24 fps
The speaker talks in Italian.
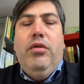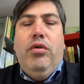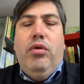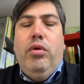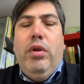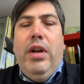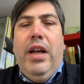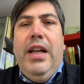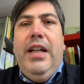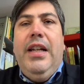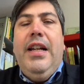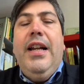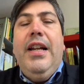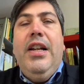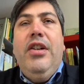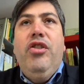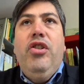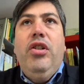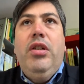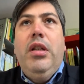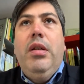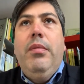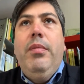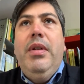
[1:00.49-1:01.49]
cioè la
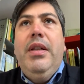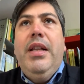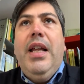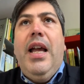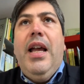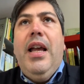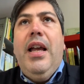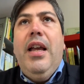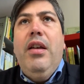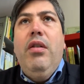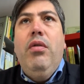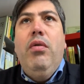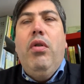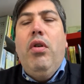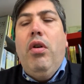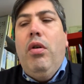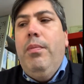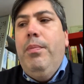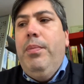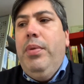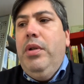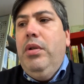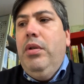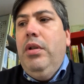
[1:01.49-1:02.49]
legittimità è un
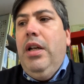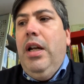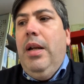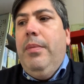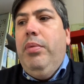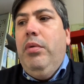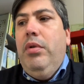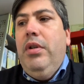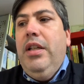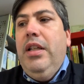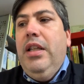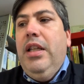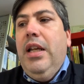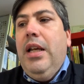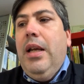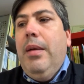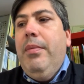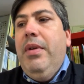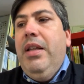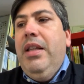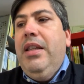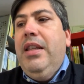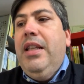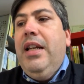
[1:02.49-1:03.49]
compito della politica,
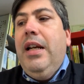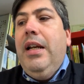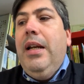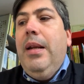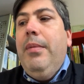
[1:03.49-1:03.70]
mentre